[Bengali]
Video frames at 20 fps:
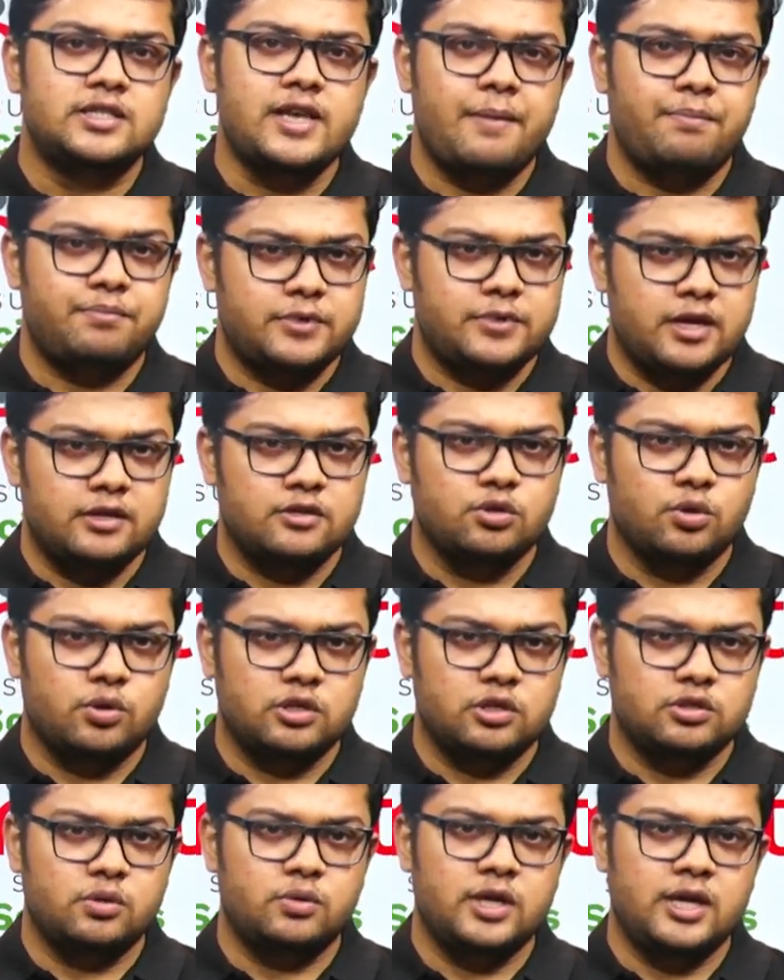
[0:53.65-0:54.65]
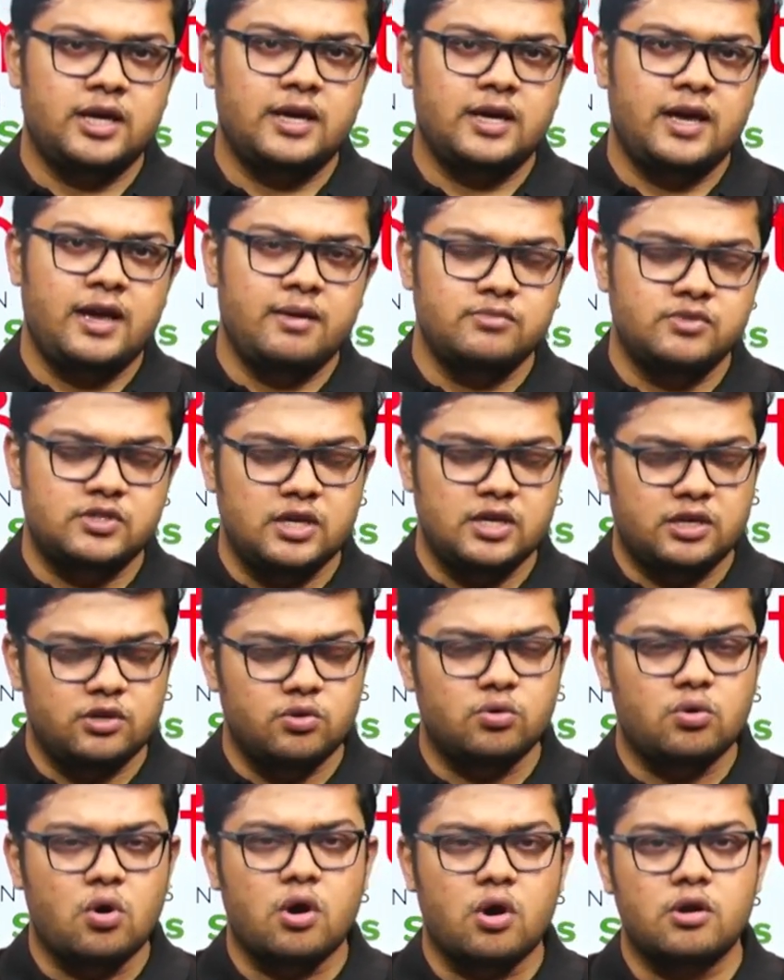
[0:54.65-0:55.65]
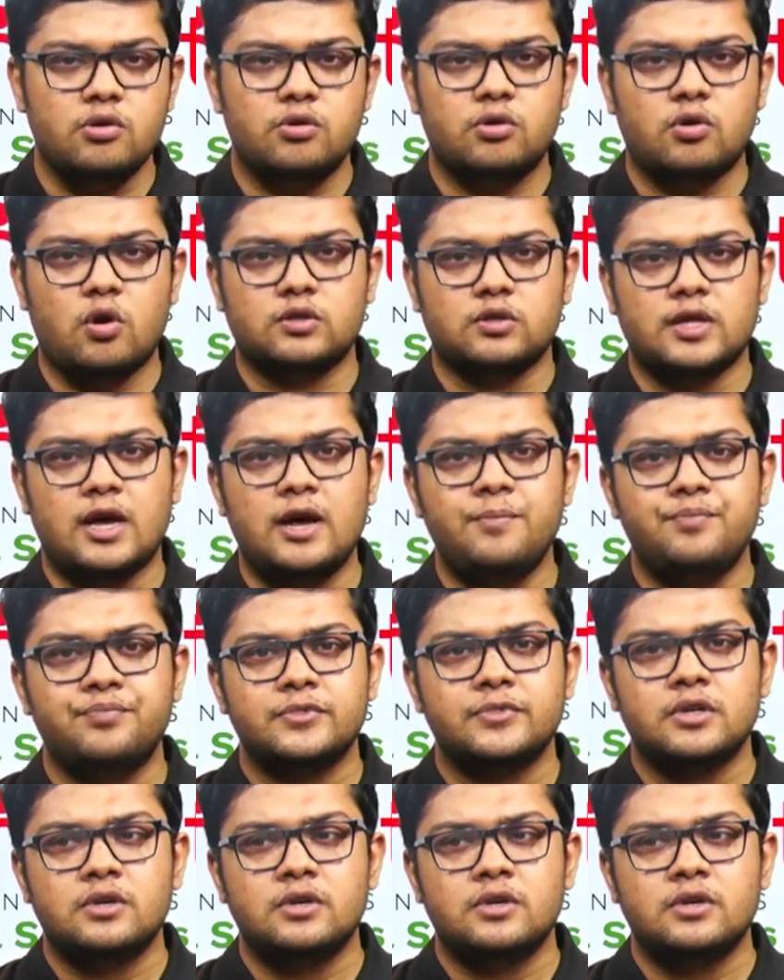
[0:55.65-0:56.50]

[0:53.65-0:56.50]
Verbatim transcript: চ্যাপ্টার ধরে ধরে এমসিকিউ করানোর কথা